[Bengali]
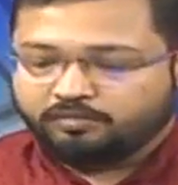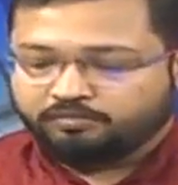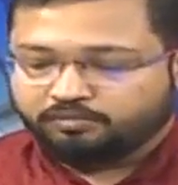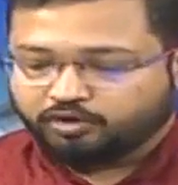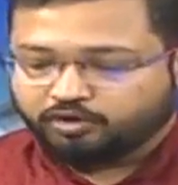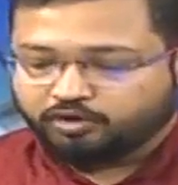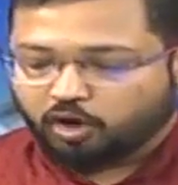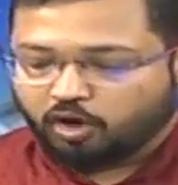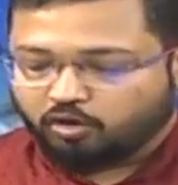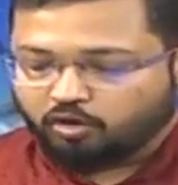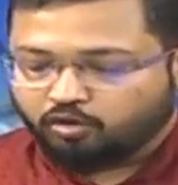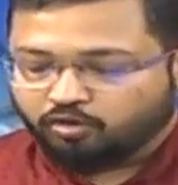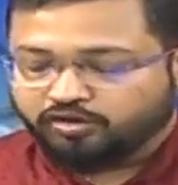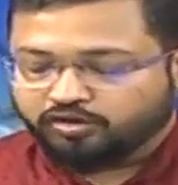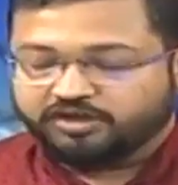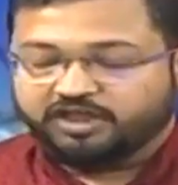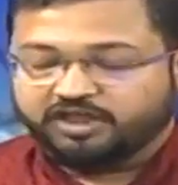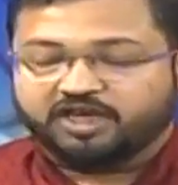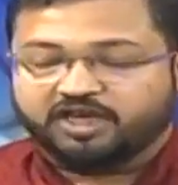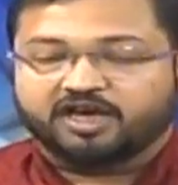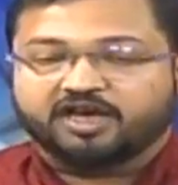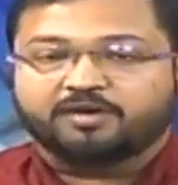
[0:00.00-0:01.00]
যখন
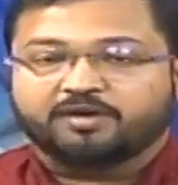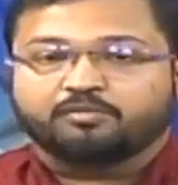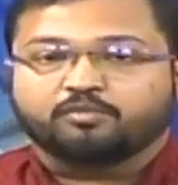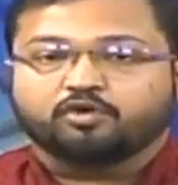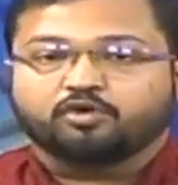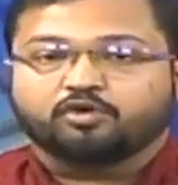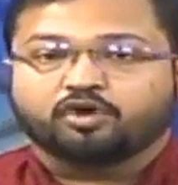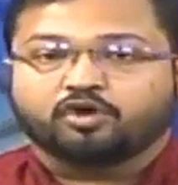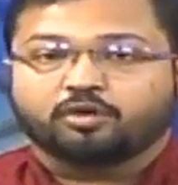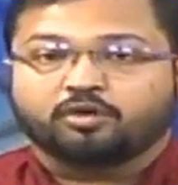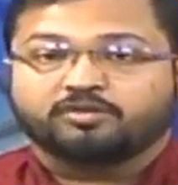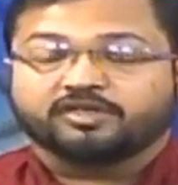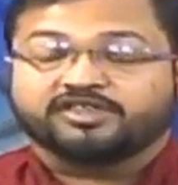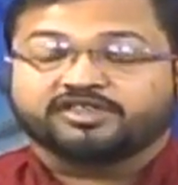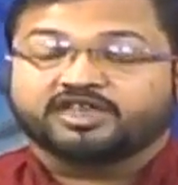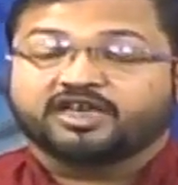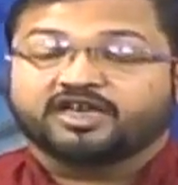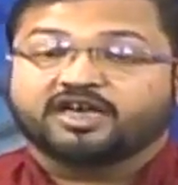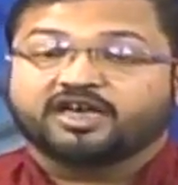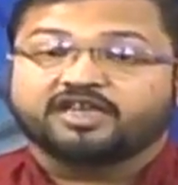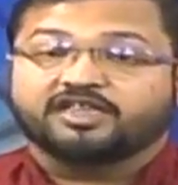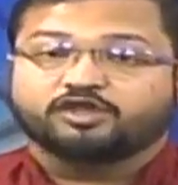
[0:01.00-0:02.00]
যেখানে মন হবে
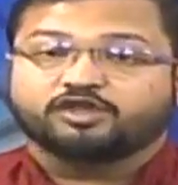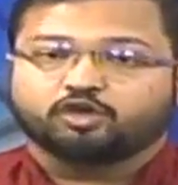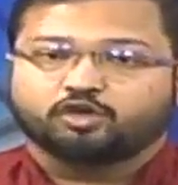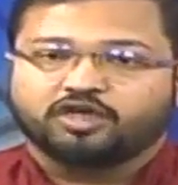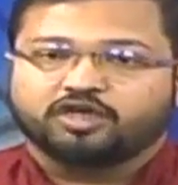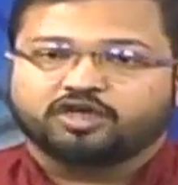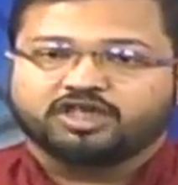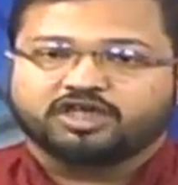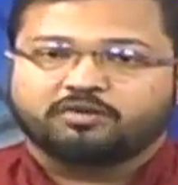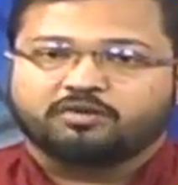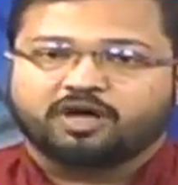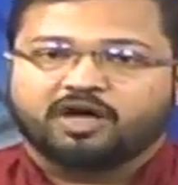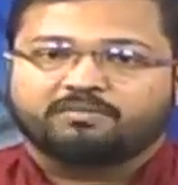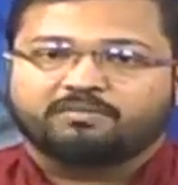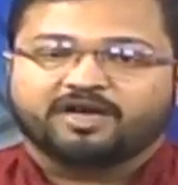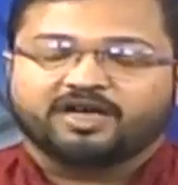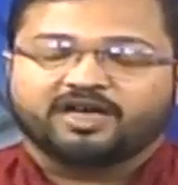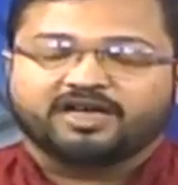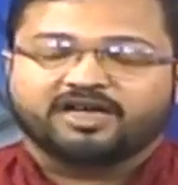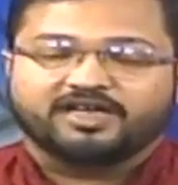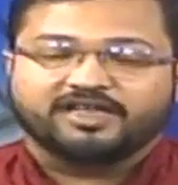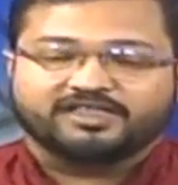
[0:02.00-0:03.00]
সেখানে চলে যাওয়া
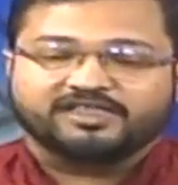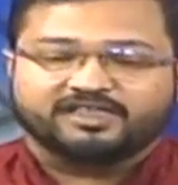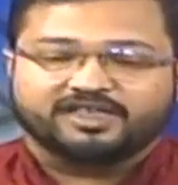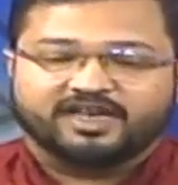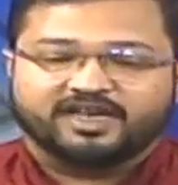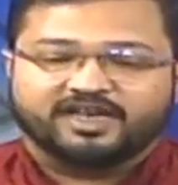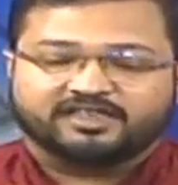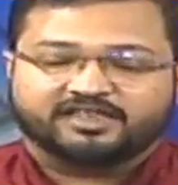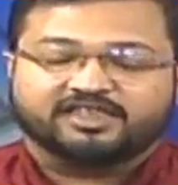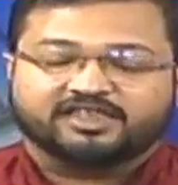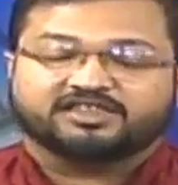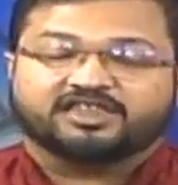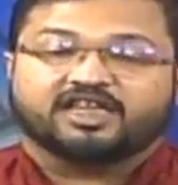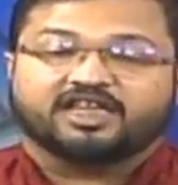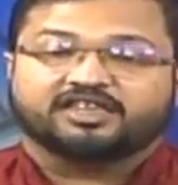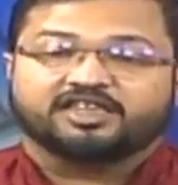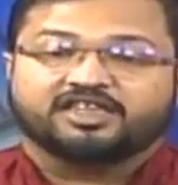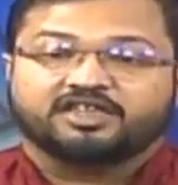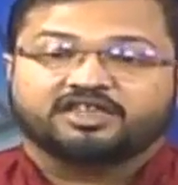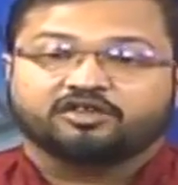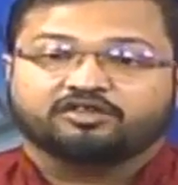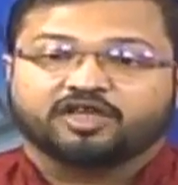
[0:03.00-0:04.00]
মানে নিজের একটা
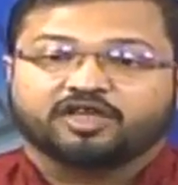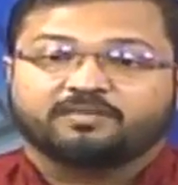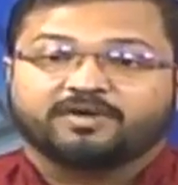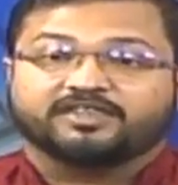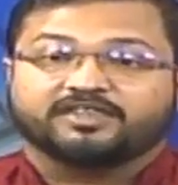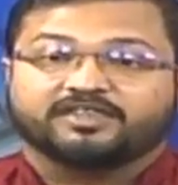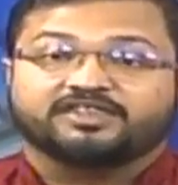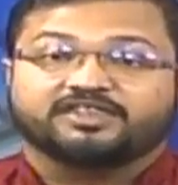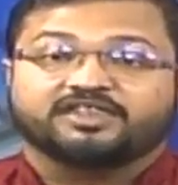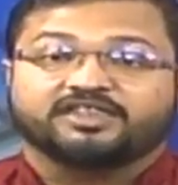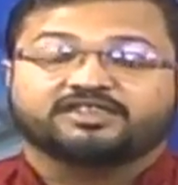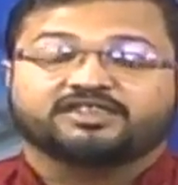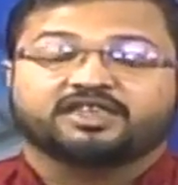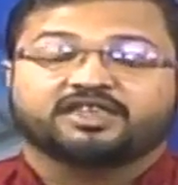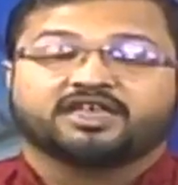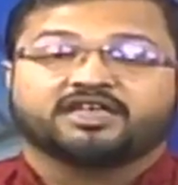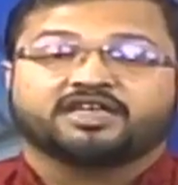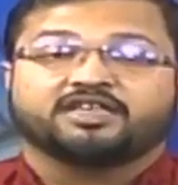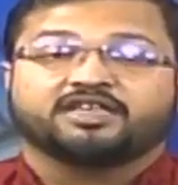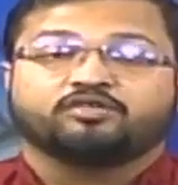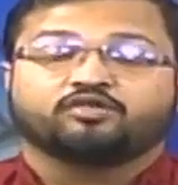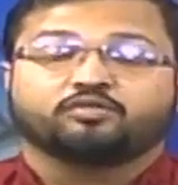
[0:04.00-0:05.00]
স্বাধীনতা বা
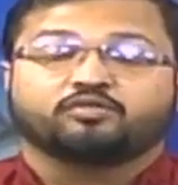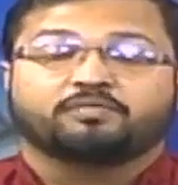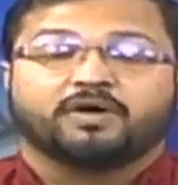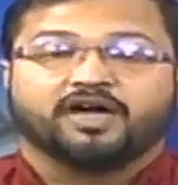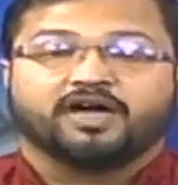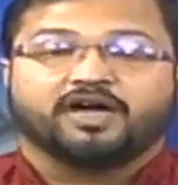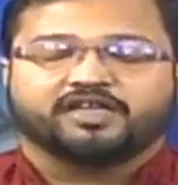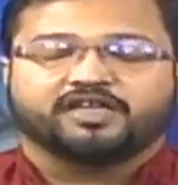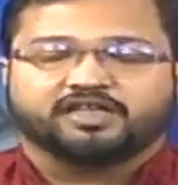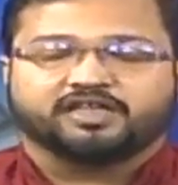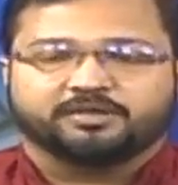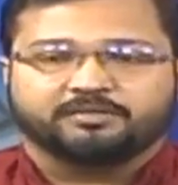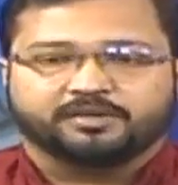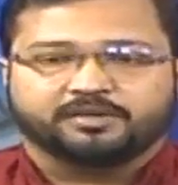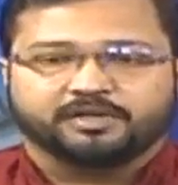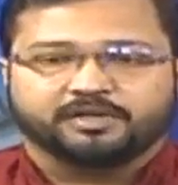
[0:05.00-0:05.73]
জেদটাকে কিন্তু বাড়িয়ে দেবে